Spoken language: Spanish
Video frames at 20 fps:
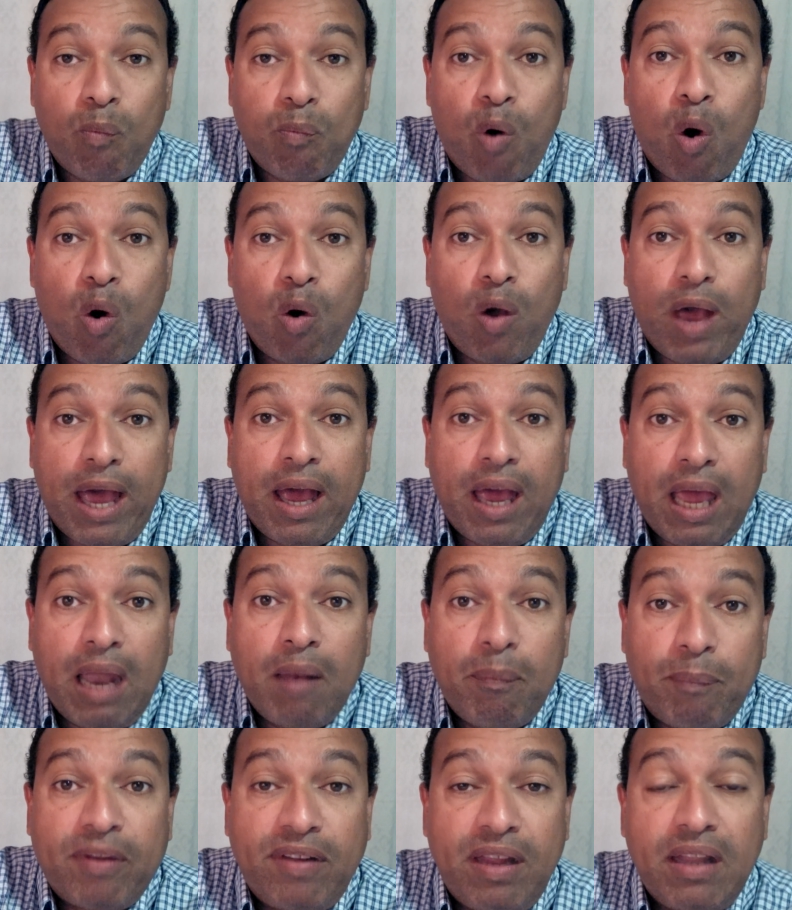con qué que
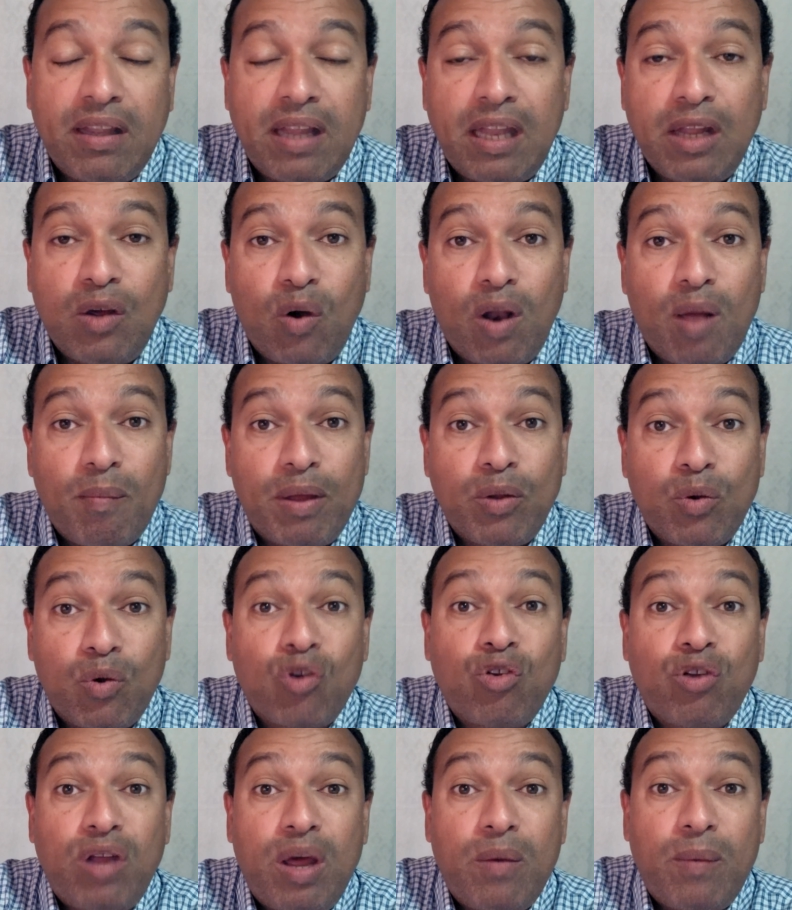el presidente Nicolás
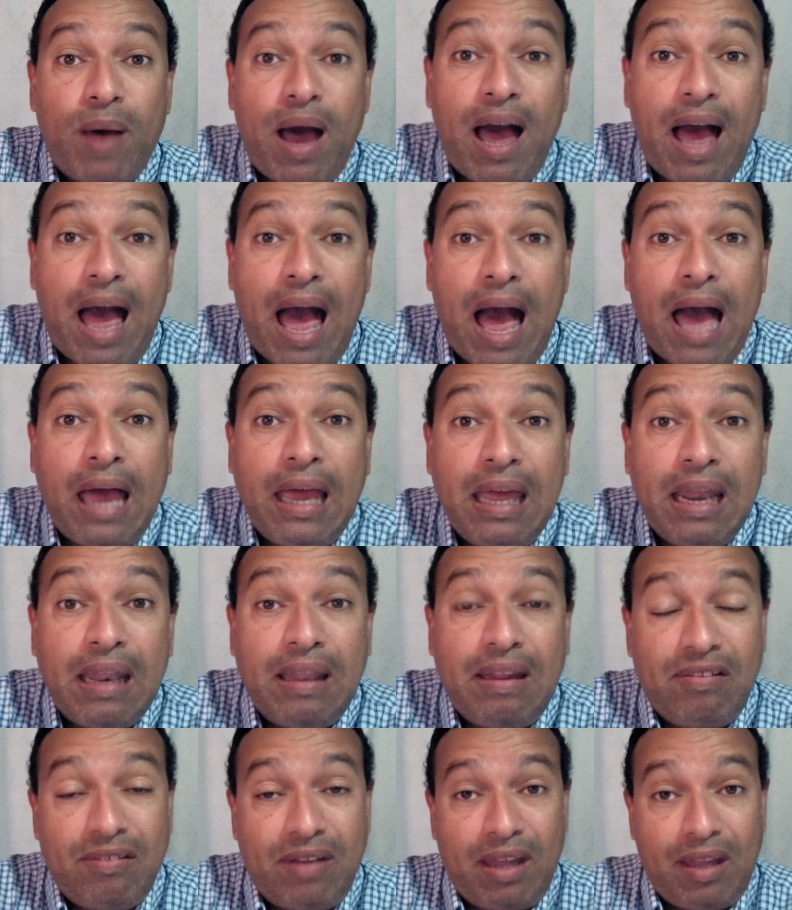Maduro se va a
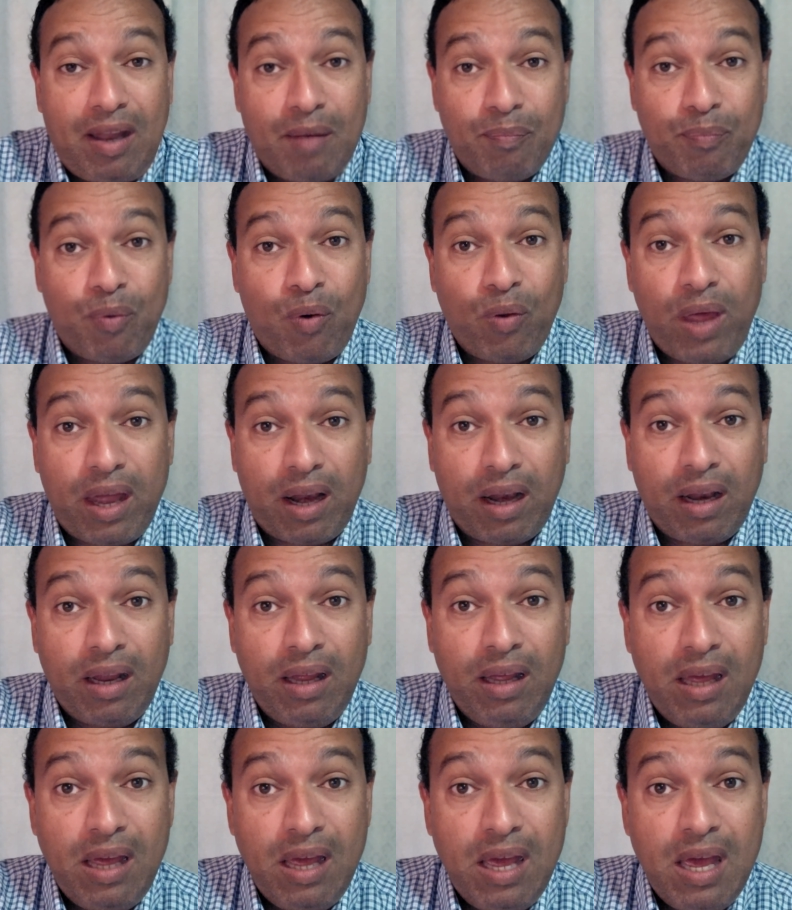ir disque del poder.
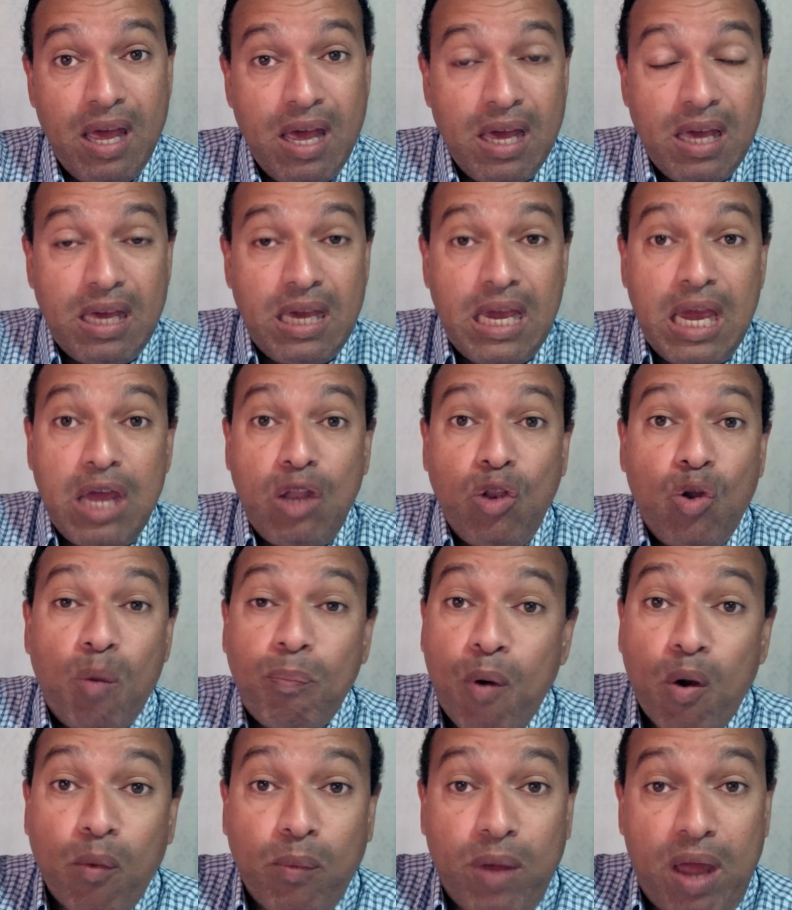Y
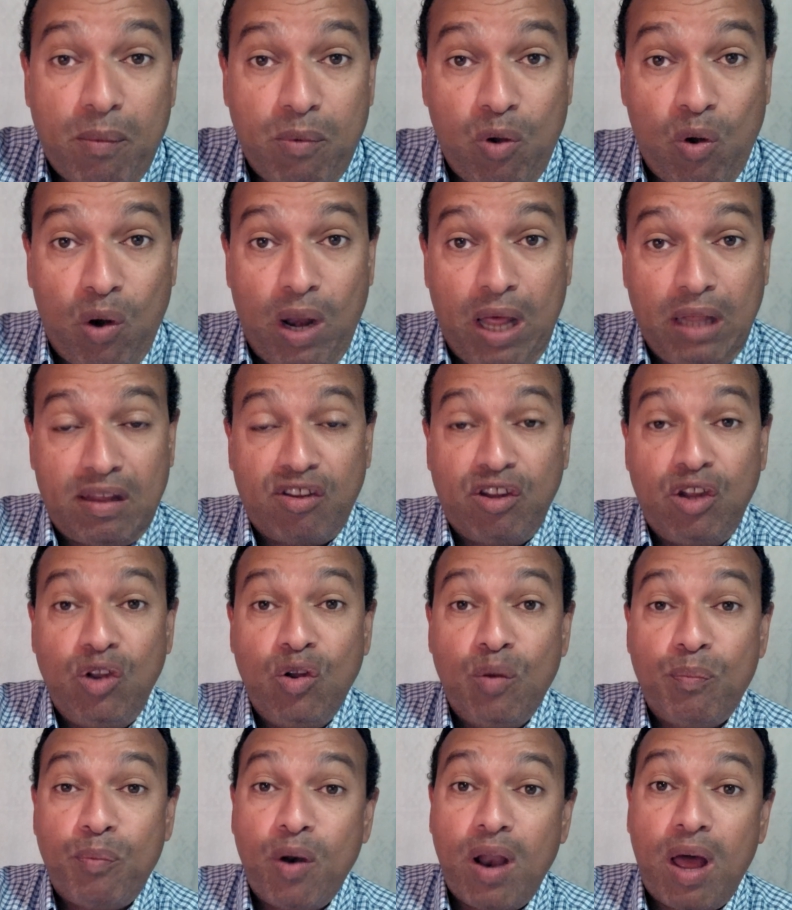no por vía violenta,
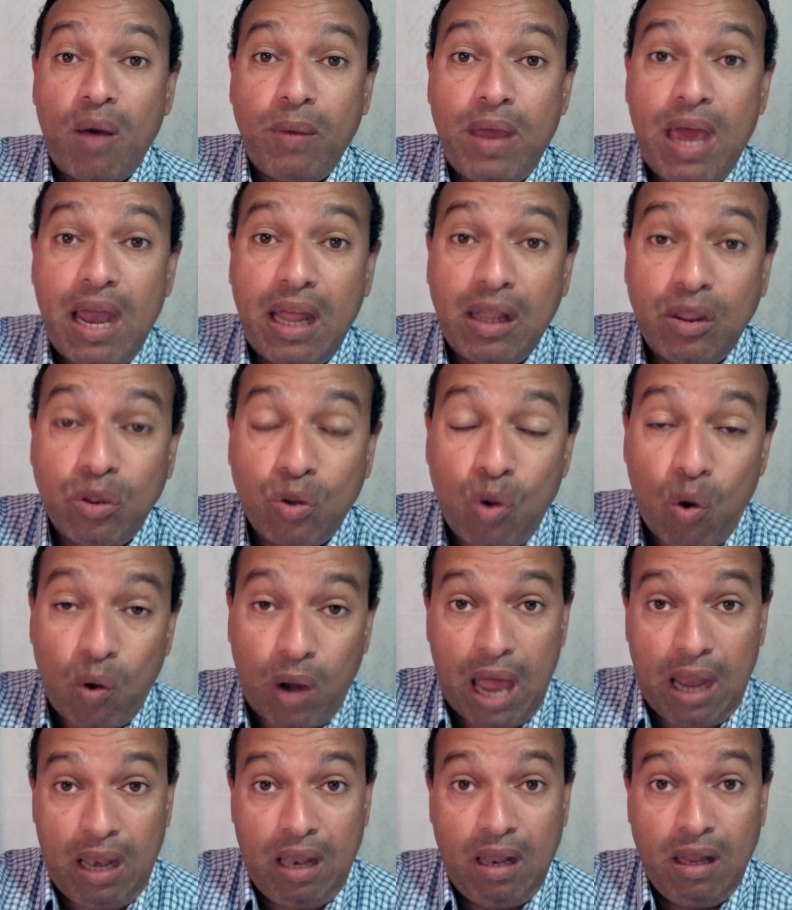sino por la vía
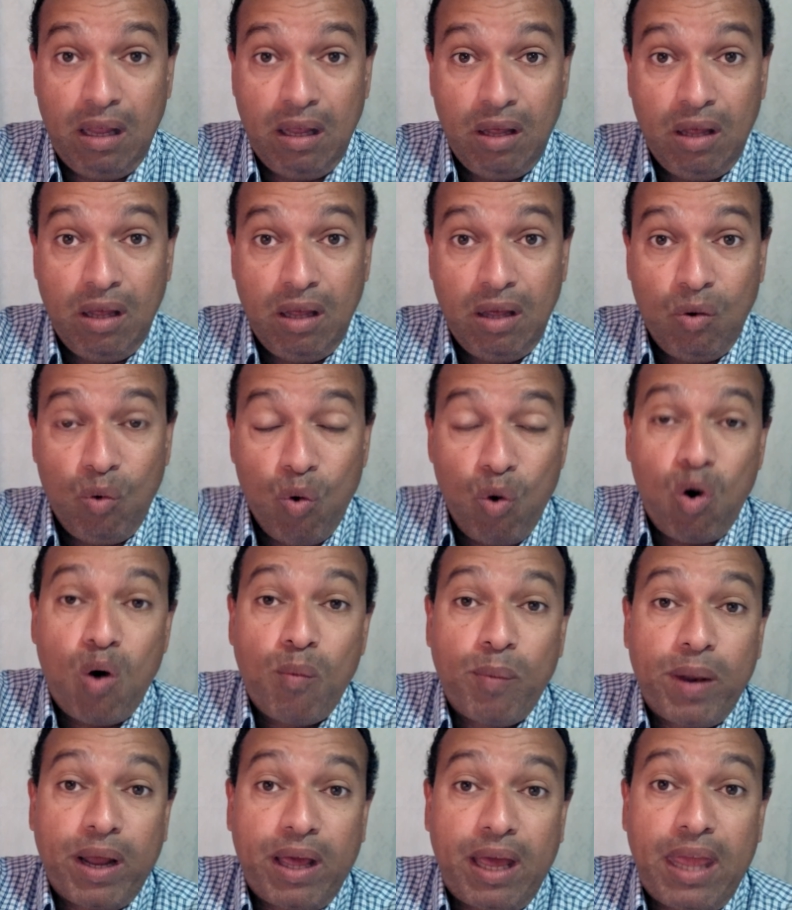electoral. Un
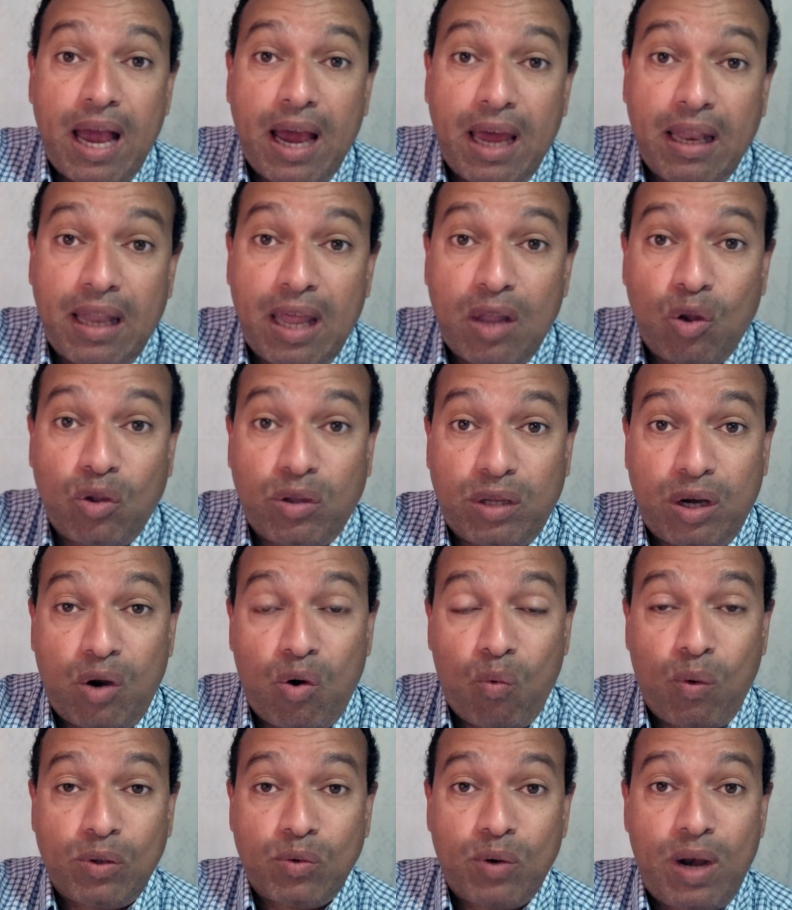hombre que ya ha ganado tres
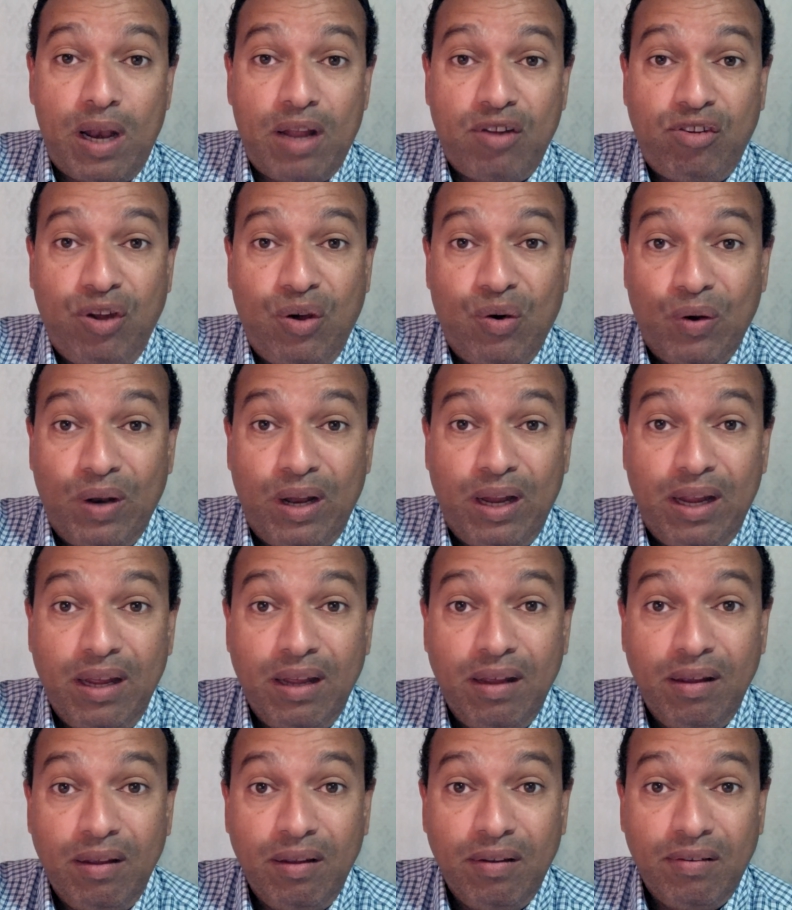o cuatro elecciones.
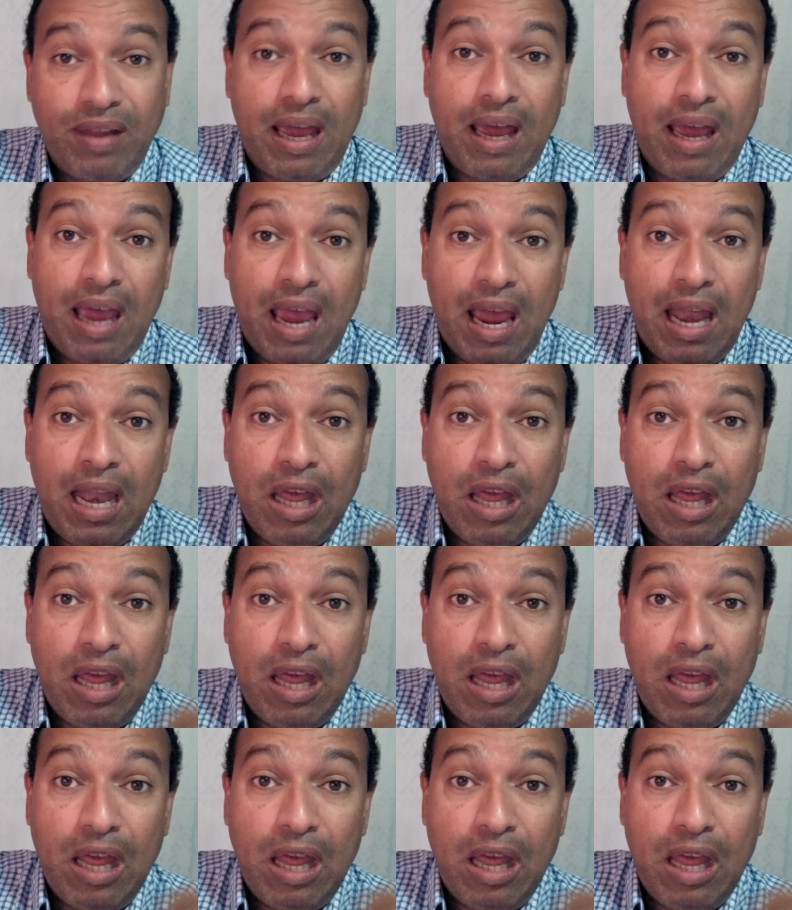Se,